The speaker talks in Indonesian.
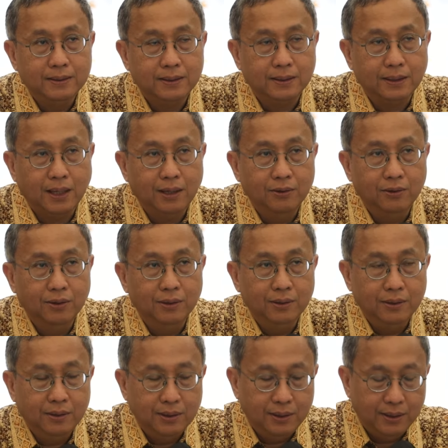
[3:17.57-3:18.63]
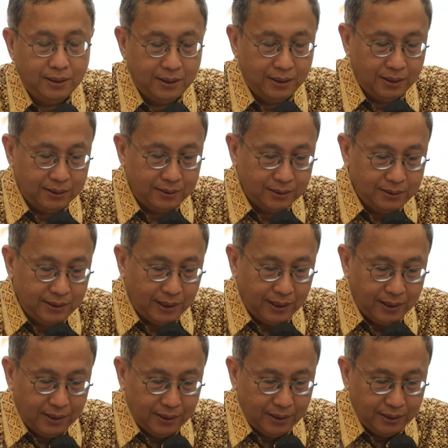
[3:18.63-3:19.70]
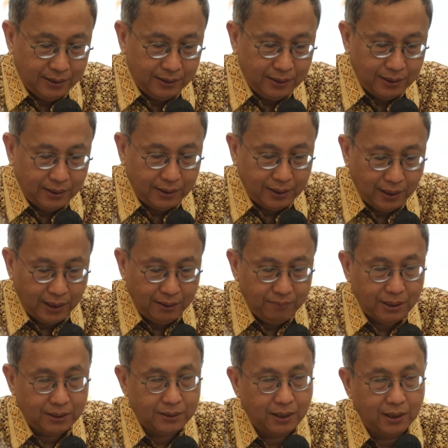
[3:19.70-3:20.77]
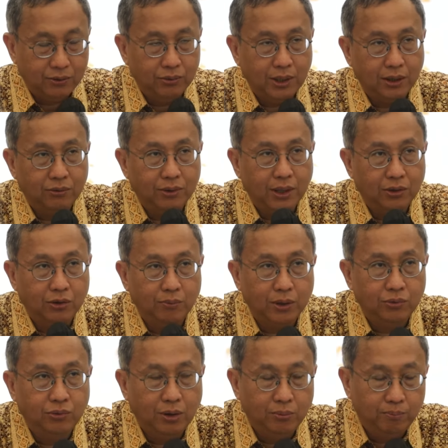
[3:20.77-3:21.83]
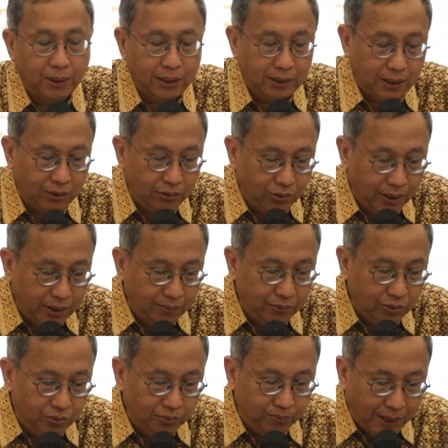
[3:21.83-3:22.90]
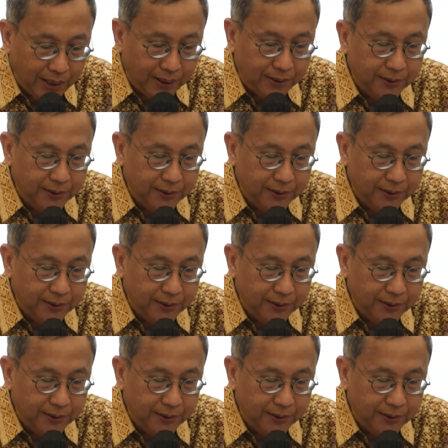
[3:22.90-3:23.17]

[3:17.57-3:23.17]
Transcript: setahun uh, sejak didirikan berdasarkan Undang-Undang Nomor 24 Tahun 2004 uh, eh,